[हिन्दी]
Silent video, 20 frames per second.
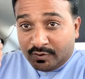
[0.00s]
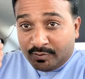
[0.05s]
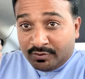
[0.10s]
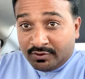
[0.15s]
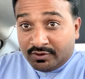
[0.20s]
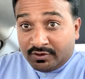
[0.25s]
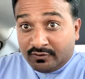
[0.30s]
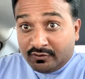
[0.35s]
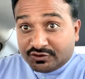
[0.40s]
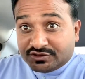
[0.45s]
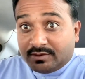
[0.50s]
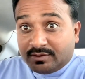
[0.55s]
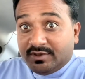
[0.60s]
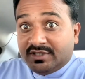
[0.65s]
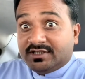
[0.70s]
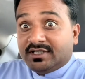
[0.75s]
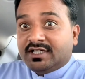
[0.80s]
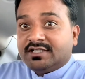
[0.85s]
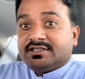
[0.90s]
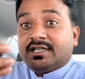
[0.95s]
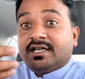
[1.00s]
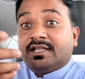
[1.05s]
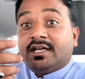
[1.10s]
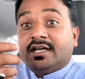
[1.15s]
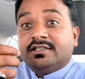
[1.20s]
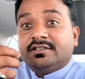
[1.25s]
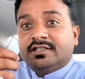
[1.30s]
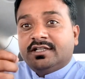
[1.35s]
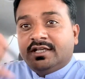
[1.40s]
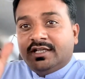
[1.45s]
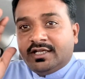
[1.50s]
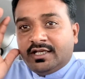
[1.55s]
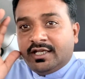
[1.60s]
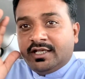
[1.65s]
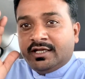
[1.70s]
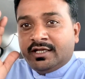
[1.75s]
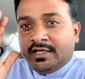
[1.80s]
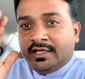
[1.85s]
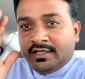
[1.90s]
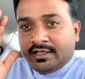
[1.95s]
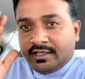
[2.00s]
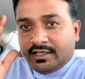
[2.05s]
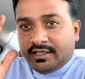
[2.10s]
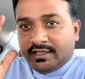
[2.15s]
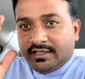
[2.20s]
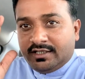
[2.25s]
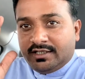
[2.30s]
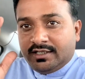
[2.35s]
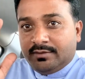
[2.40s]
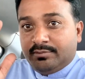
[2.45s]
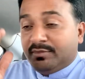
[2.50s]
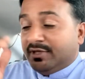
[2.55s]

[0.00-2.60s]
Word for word: वो समझते हैं शायद आज दिन ही नहीं नहीं निकला ठीक है